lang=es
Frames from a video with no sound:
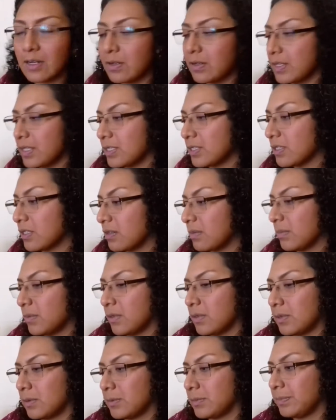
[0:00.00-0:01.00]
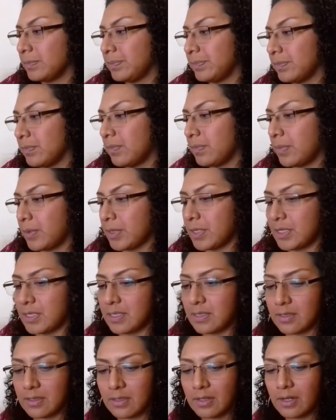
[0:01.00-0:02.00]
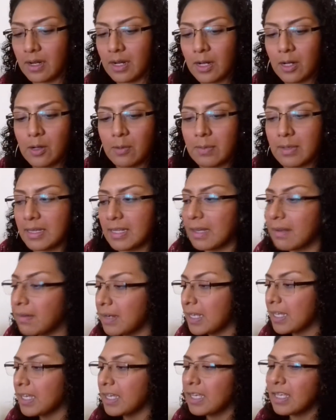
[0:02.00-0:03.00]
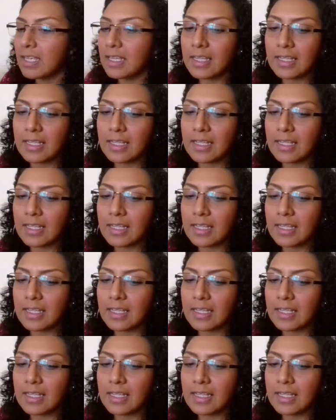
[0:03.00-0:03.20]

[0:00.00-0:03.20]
No es como, pues, recomendable